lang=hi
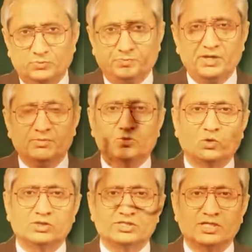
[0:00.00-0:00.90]
सुप्रीम
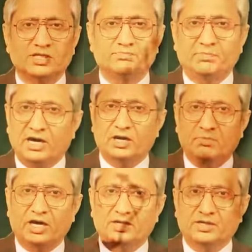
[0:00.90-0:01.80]
कोर्ट से बार
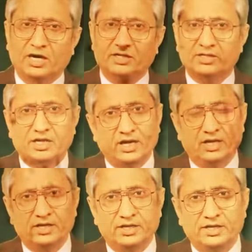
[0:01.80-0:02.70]
बार डांट
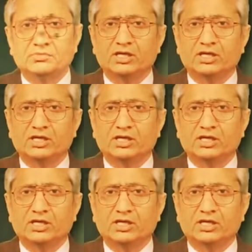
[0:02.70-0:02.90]
खा लेंगे